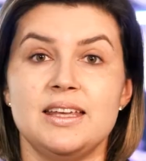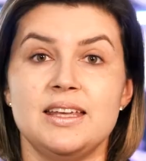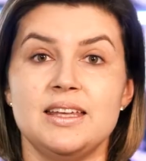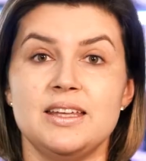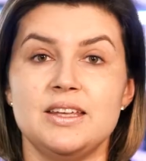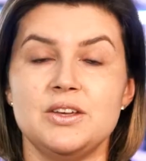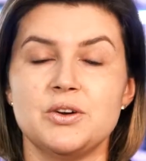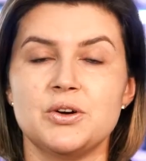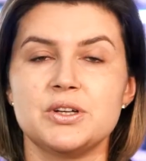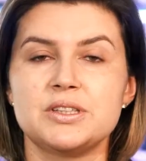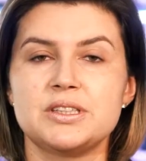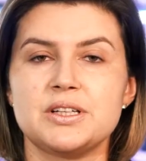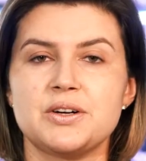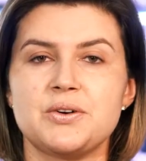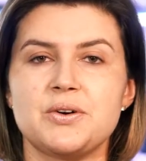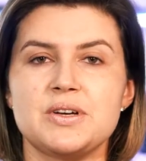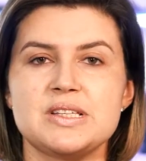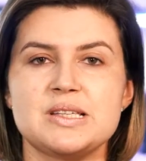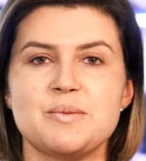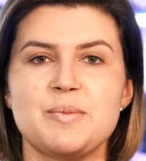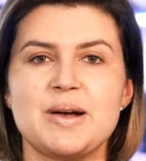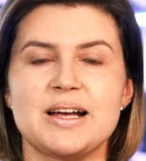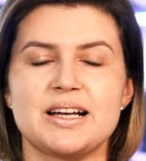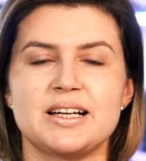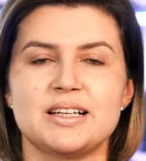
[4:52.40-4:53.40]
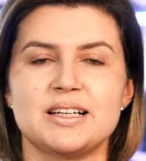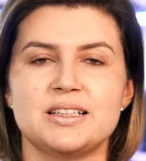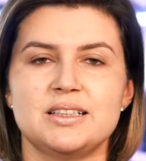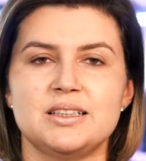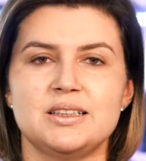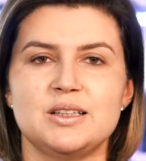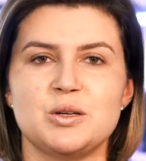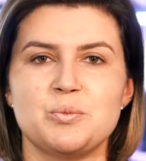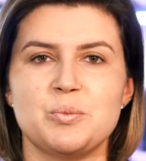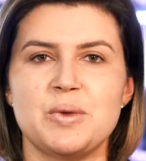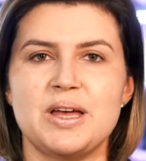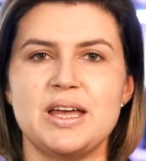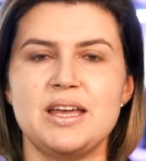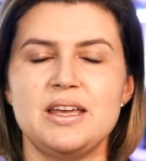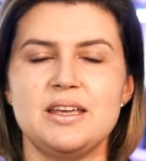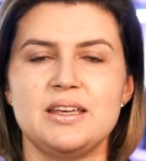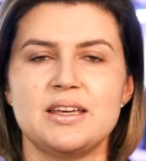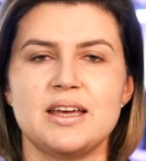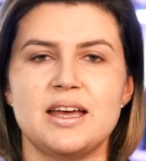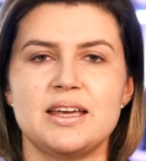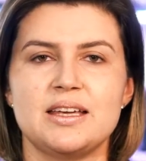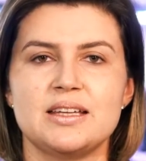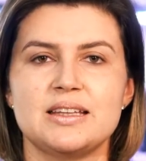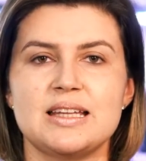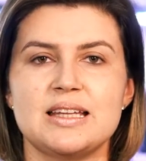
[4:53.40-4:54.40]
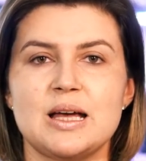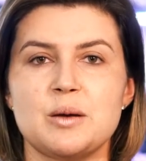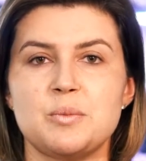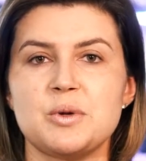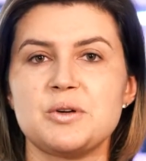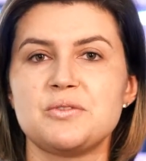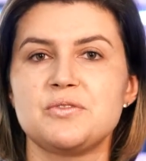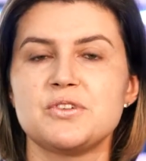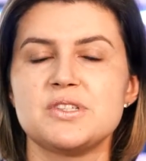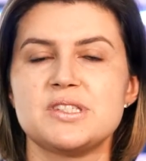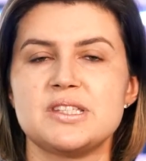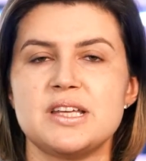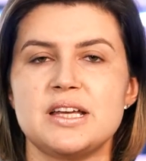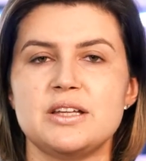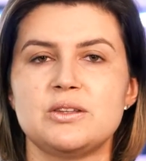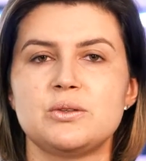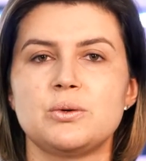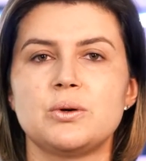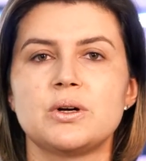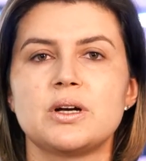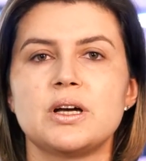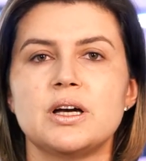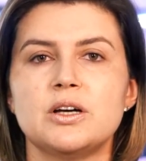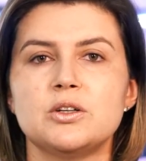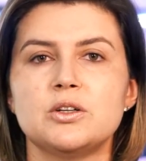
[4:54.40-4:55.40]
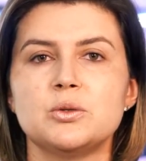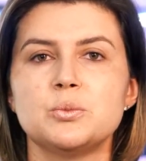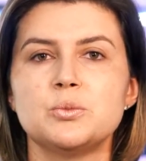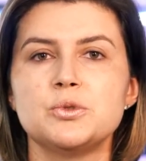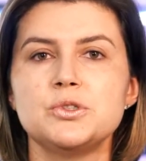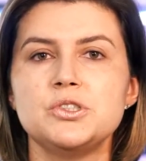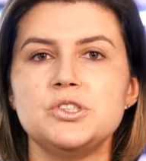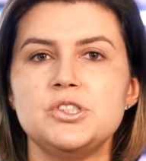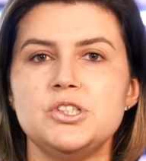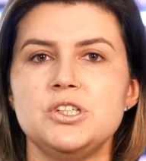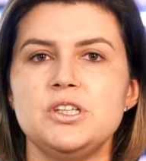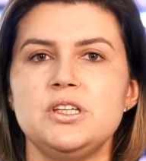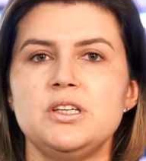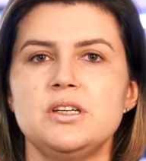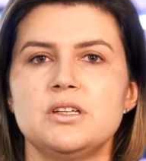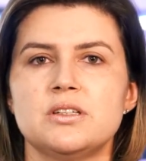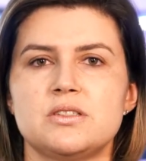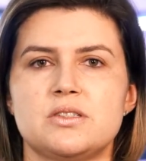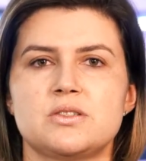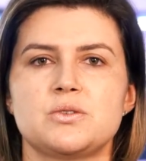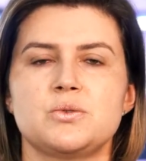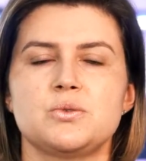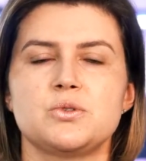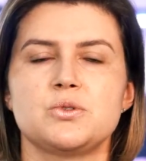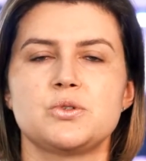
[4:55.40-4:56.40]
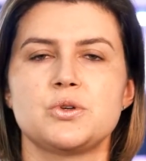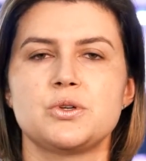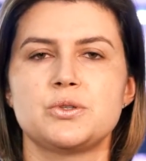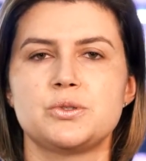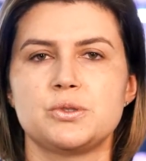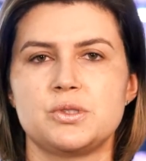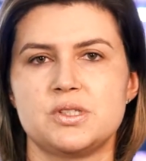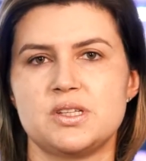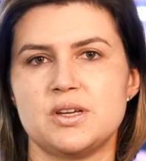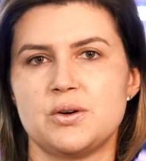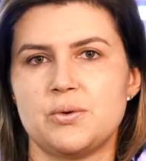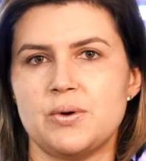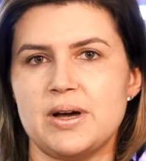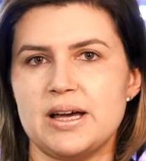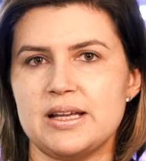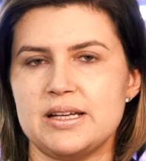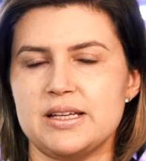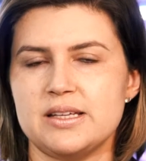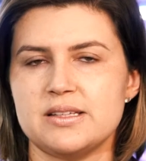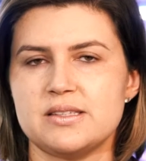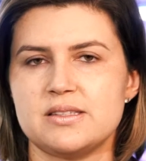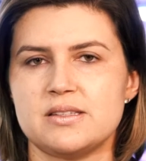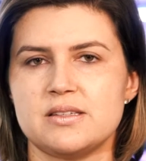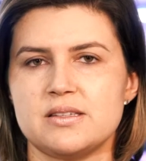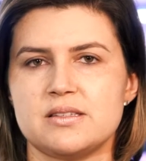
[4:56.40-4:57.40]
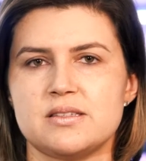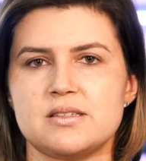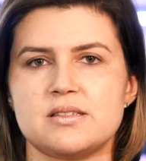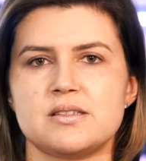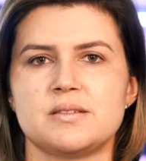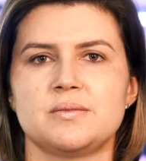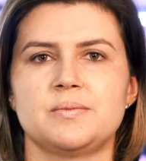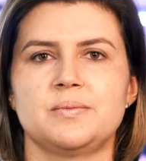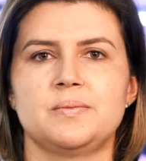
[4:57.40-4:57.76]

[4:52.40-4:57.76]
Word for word: E outra coisa bacana também é que dá para você ir trocando mudinhas com os outros aquaristas.